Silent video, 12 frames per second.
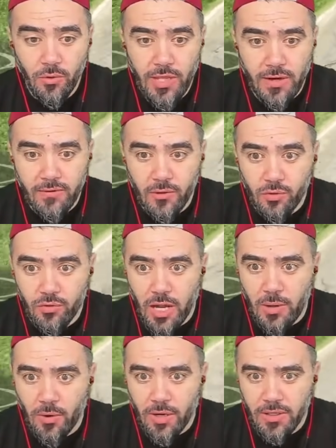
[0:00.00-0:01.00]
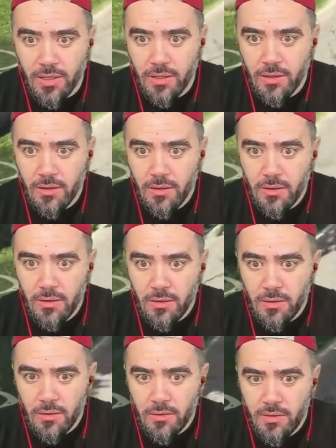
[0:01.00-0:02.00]
yanında durdu ha bu arada.
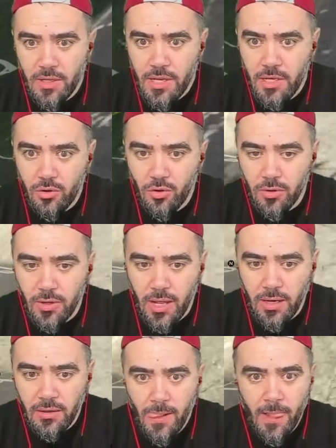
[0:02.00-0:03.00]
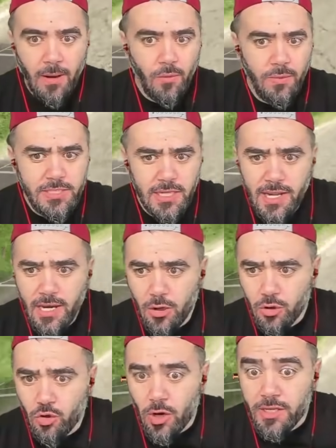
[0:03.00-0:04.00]
Nereye gidiyorsun lan? Bu bizi nereye
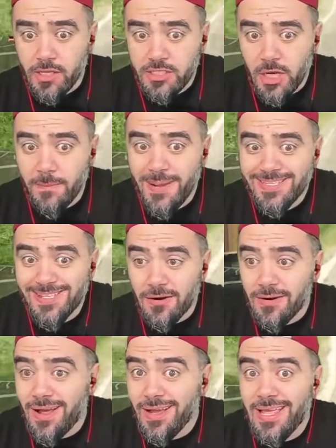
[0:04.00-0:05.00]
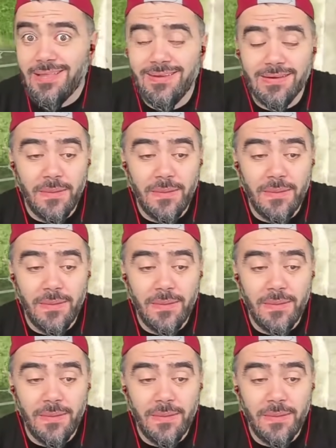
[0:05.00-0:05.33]
götürüyor arkadaşlar? Mezarlığa getirdi